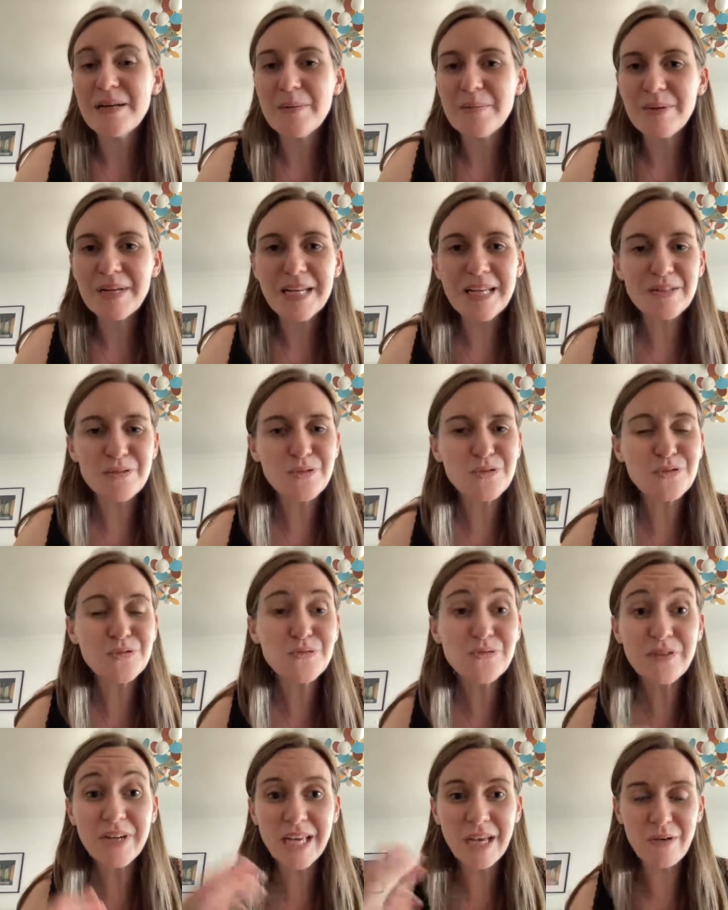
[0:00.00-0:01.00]
plein de
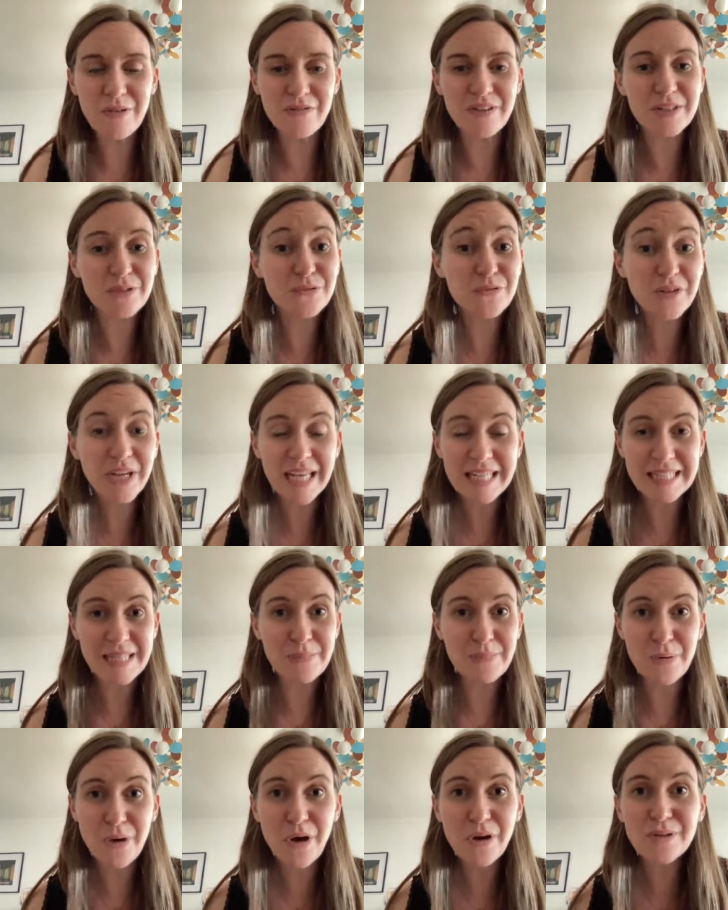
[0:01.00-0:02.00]
s'ouvrir en fait, d'ouvrir des
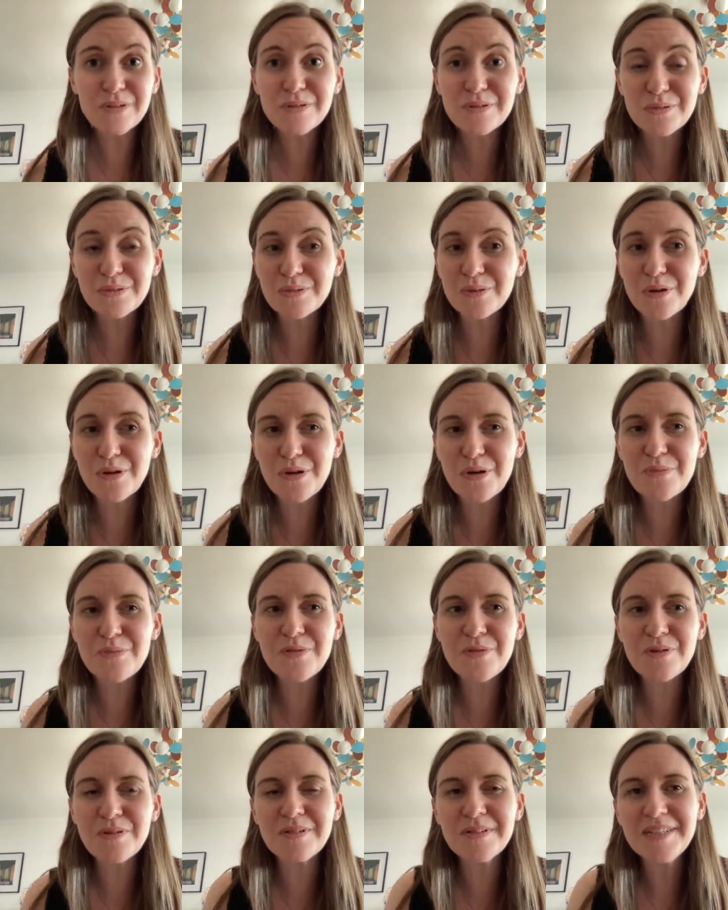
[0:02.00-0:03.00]
portes sur
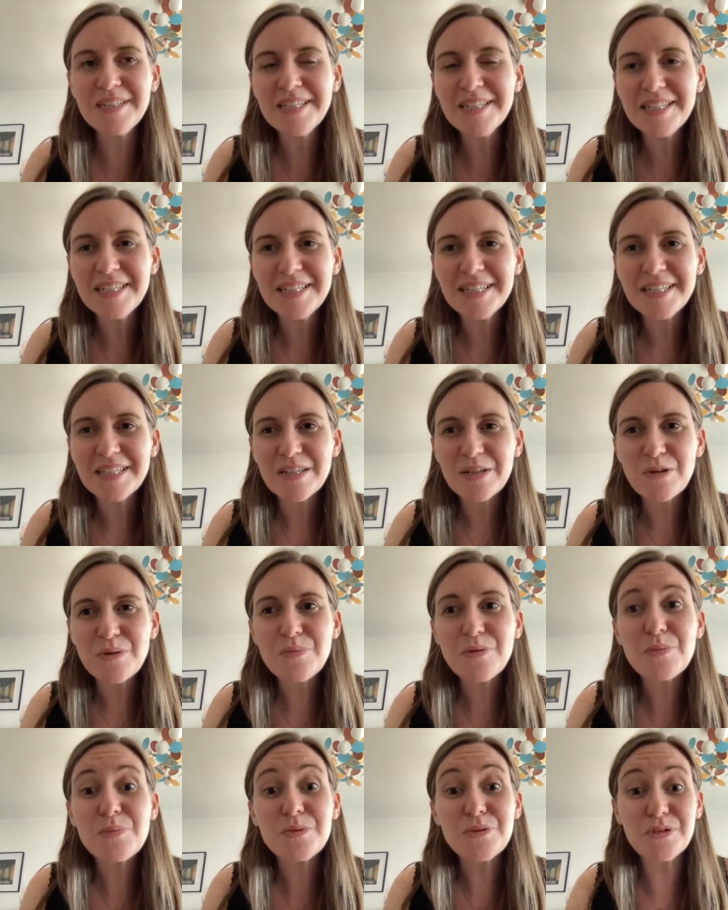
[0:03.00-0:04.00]
comment...
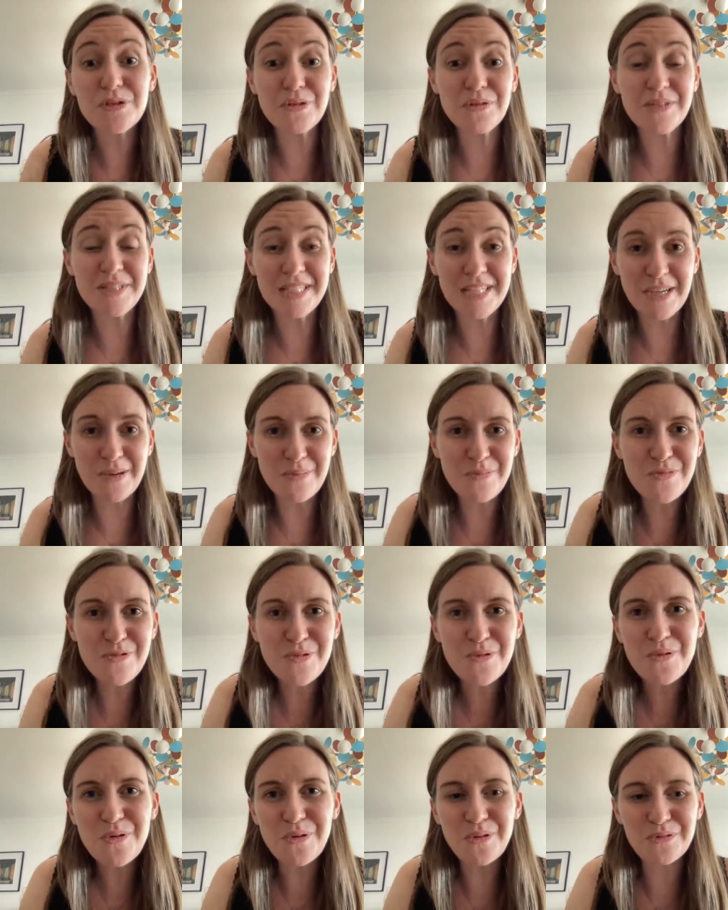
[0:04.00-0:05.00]
comment on peut se sentir
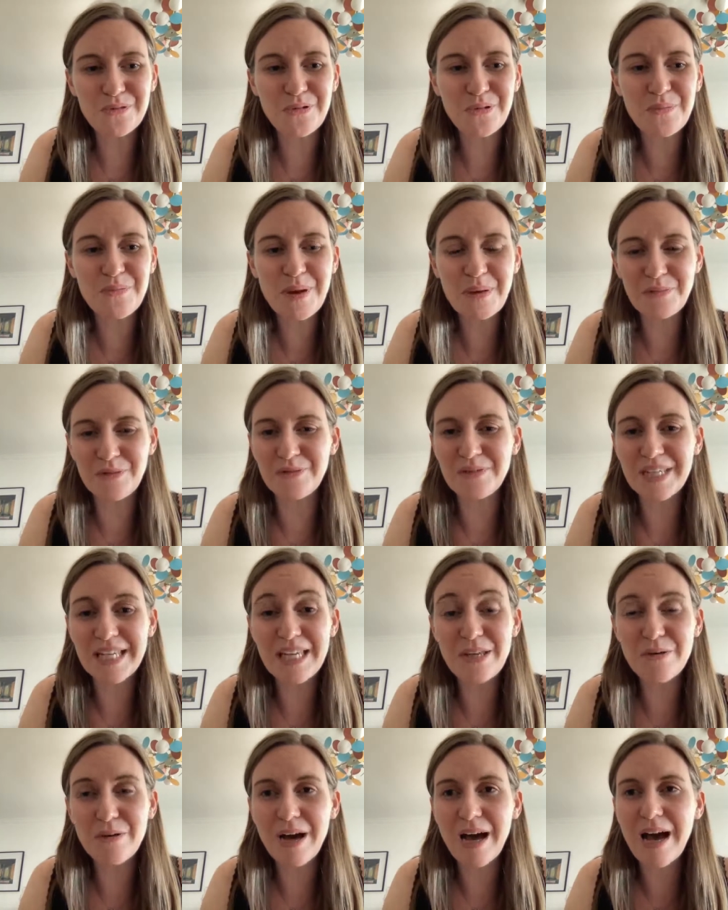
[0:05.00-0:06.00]
mieux en tant que maman.
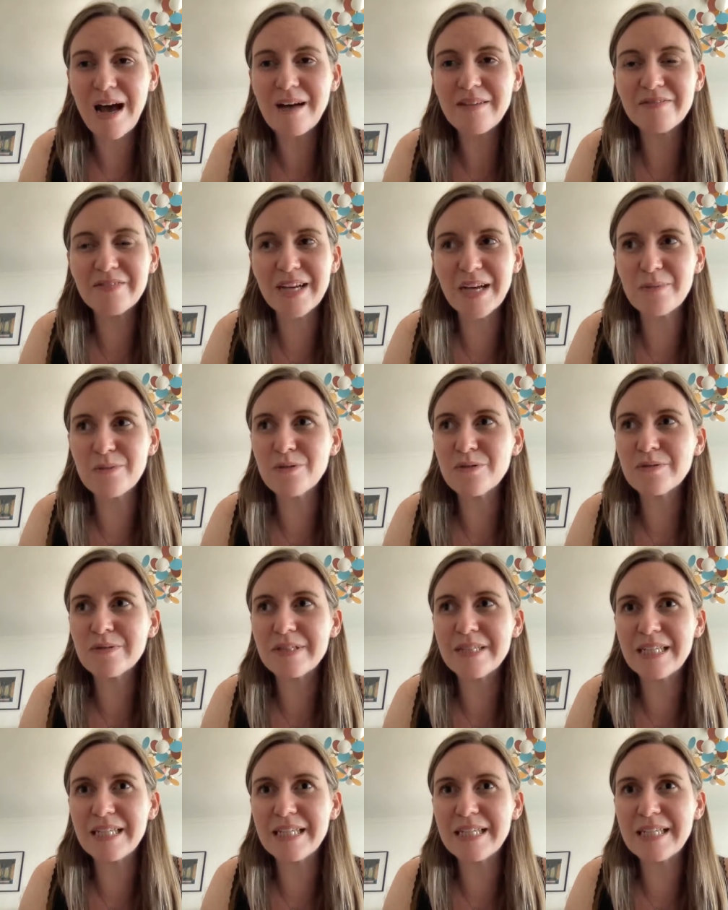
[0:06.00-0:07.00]
Et il y aura vraiment
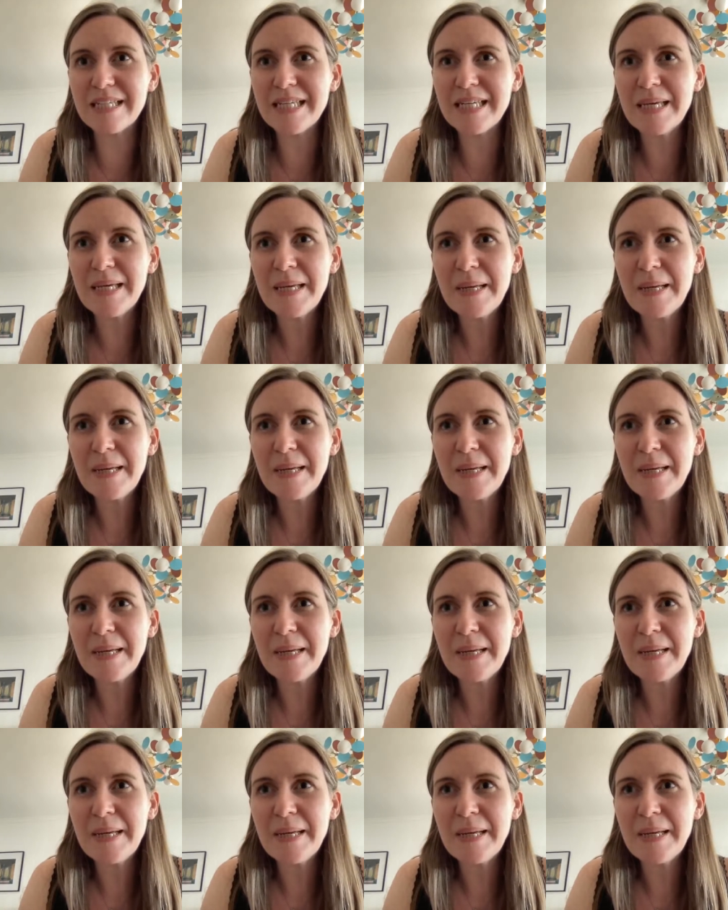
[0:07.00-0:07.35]
des,